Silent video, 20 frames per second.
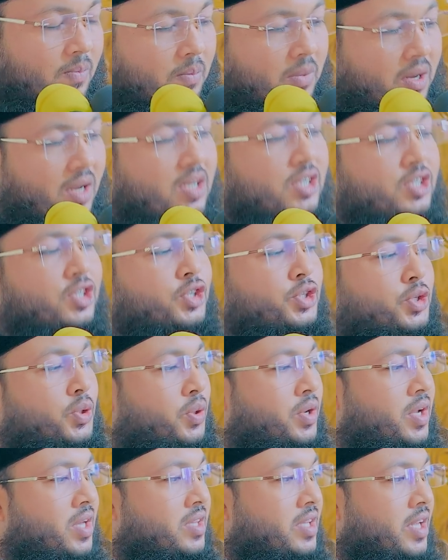বালিশে
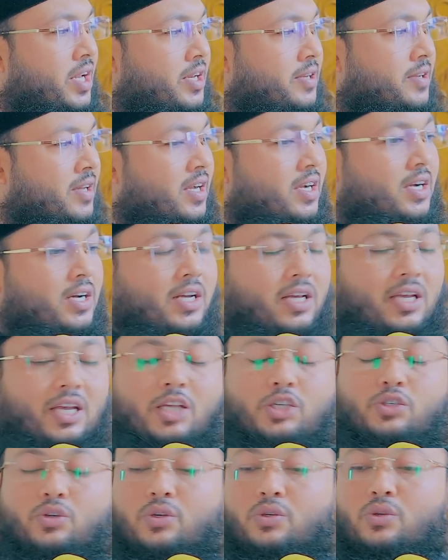সরিয়ে দিলেন এই
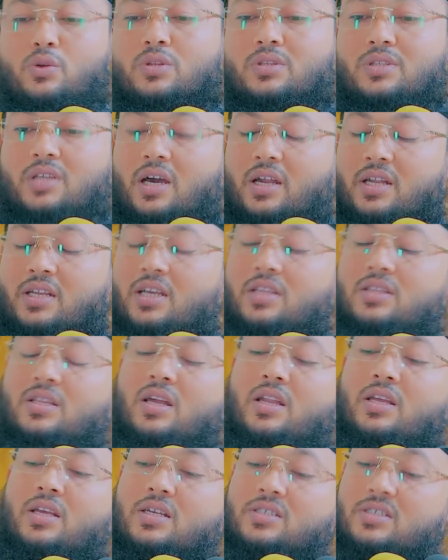জন্য দাঁড়িয়ে
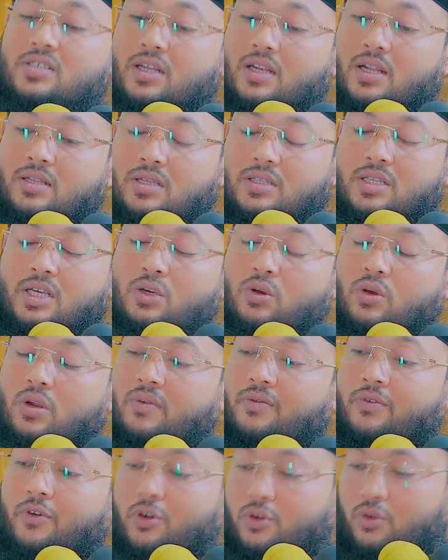দাঁড়িয়ে সালাত আদায় করা
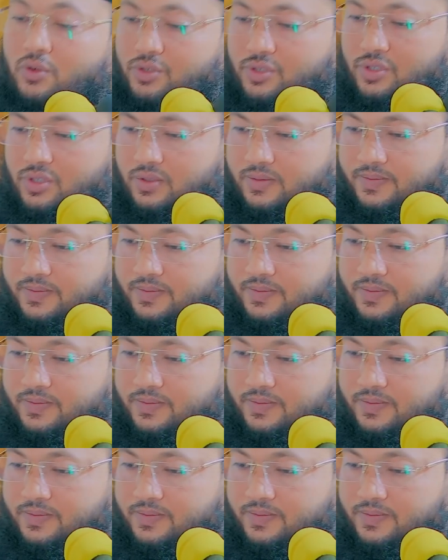ফরজ